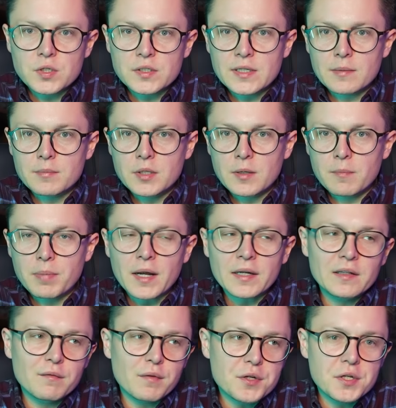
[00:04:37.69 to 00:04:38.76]
czasami
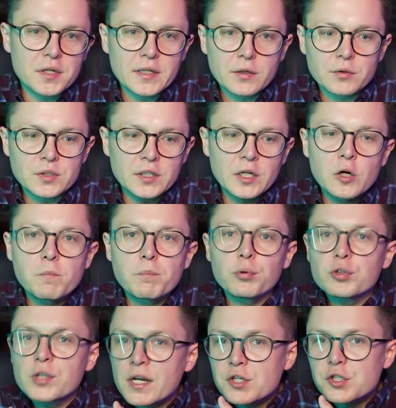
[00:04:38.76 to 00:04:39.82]
brakiem właśnie jakiegoś takiego
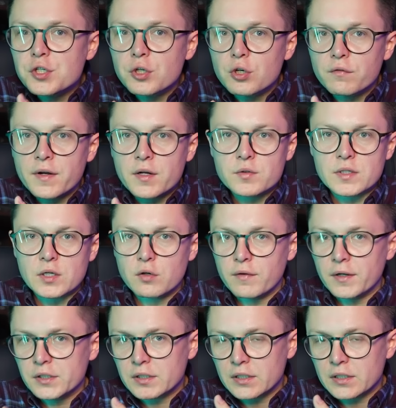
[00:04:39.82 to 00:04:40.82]
podręcznikowego zachowania,